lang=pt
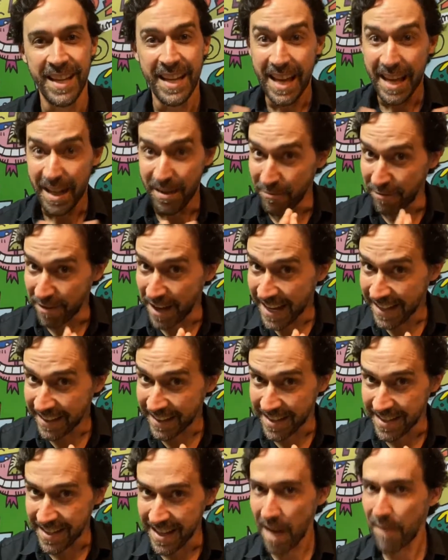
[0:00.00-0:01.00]
Em
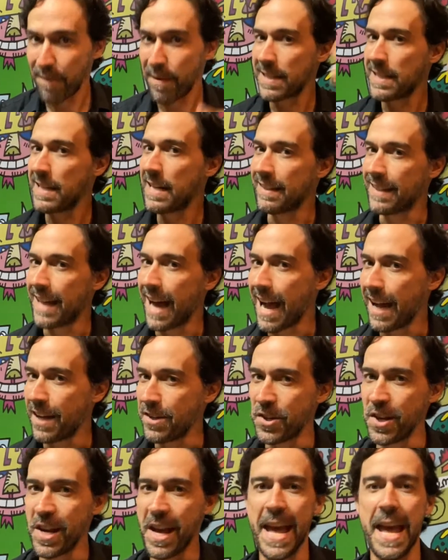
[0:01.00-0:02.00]
vendas, a
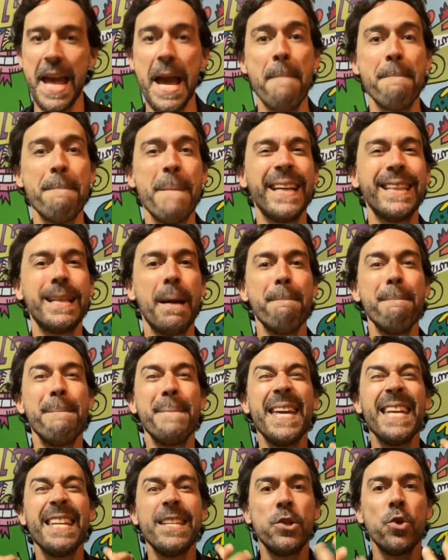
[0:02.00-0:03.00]
facilidade é a mãe da
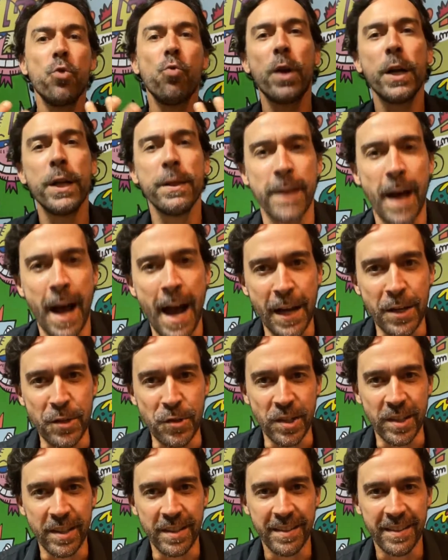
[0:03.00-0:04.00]

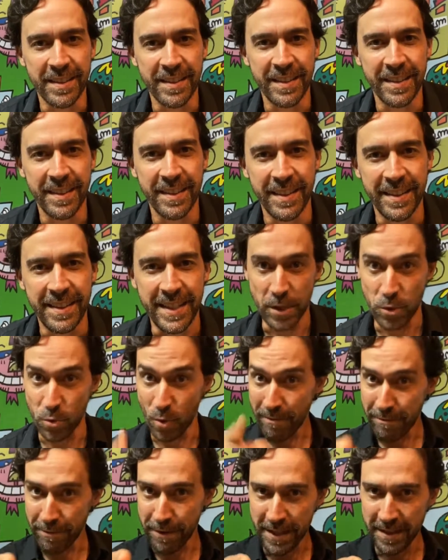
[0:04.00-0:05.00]
mediocridade. E em
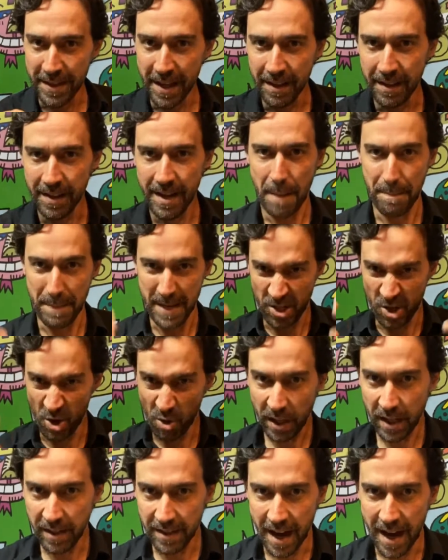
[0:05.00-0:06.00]
sua vida, a
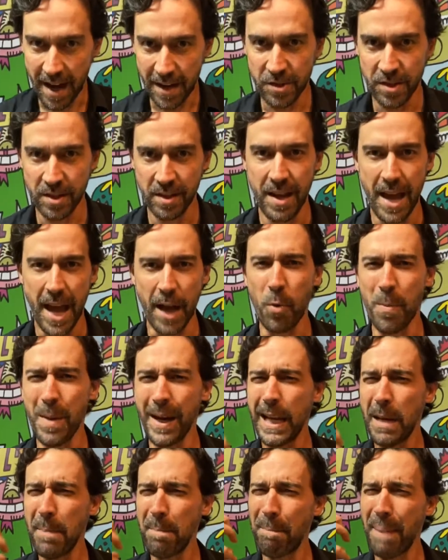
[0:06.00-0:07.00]
mediocridade é como
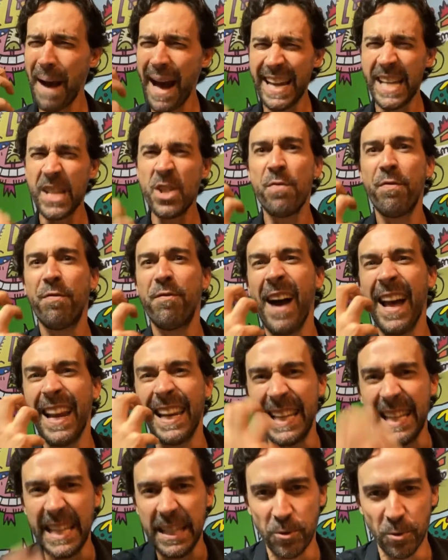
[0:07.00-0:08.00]
aquele parente
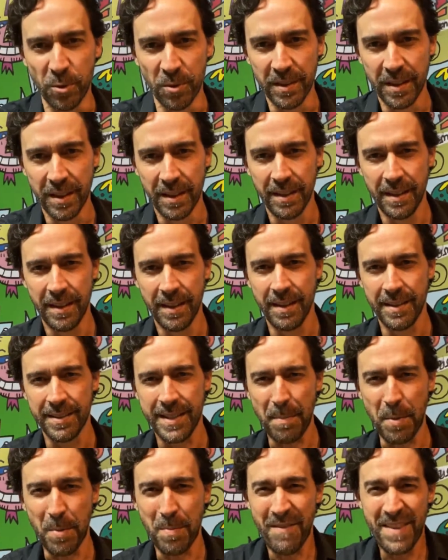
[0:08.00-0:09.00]
falido.
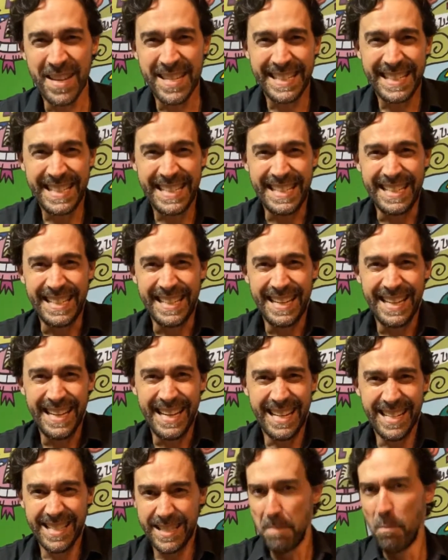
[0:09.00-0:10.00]
Sabe, uma vez que
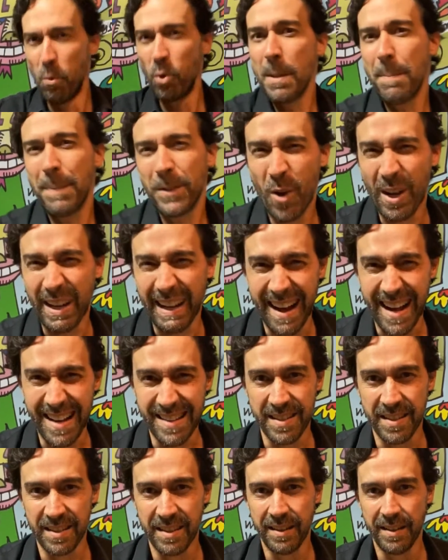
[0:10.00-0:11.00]
ele se muda para tua
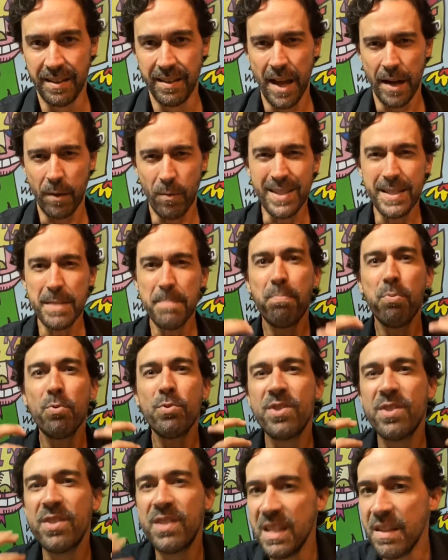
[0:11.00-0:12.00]
casa, é quase
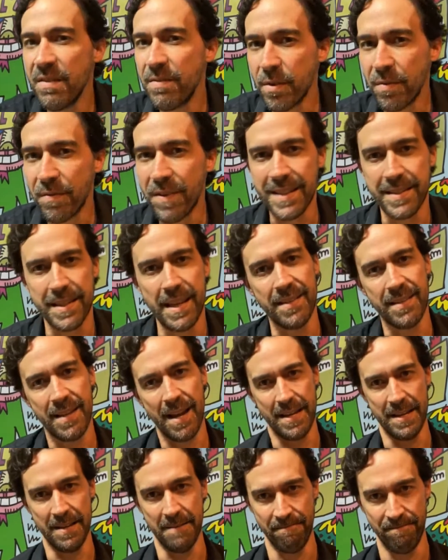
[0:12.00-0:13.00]
impossível fazer ele
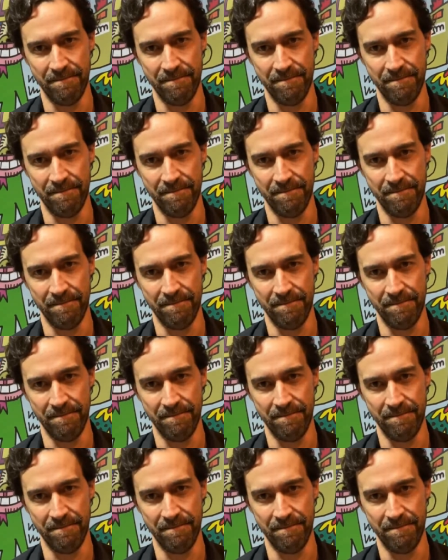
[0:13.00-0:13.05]
sair.